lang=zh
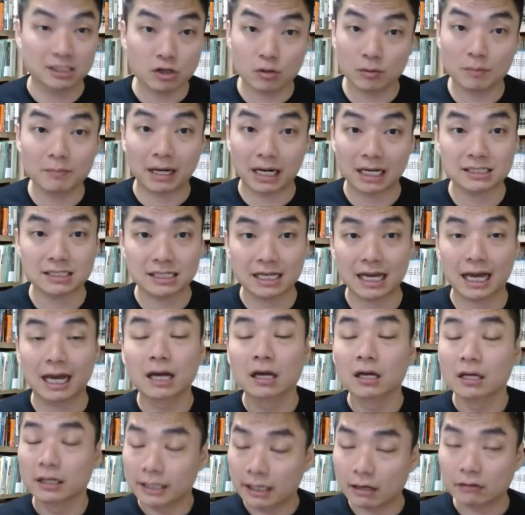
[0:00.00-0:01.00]
像我们马来西亚
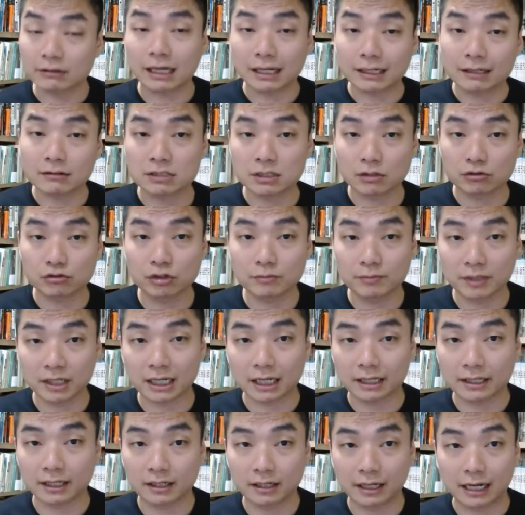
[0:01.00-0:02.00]
要达到缴税门
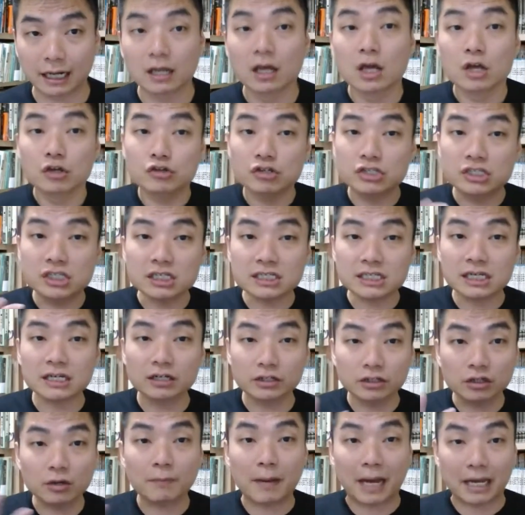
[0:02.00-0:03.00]
槛也很难，所以这些
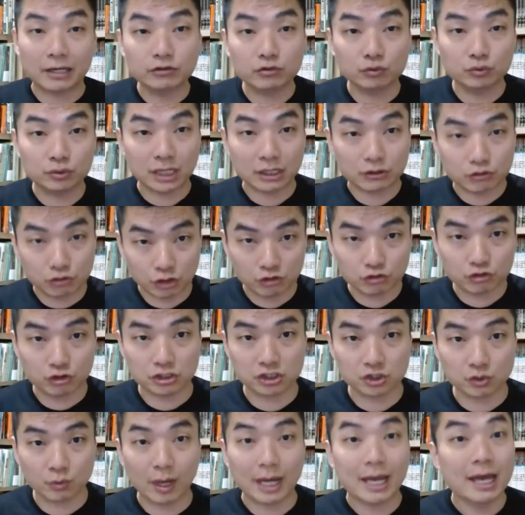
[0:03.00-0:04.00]
人都排除在选
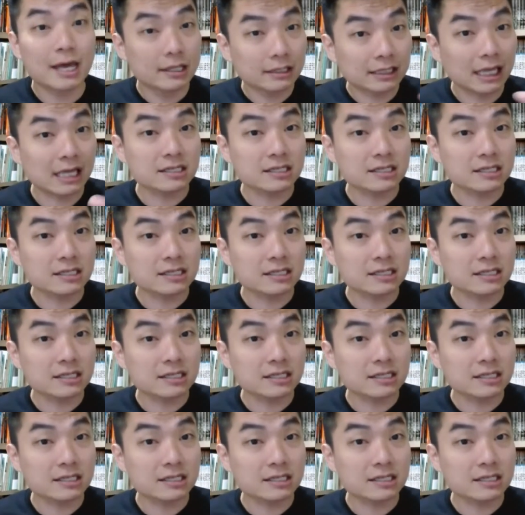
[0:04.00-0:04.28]
举之外，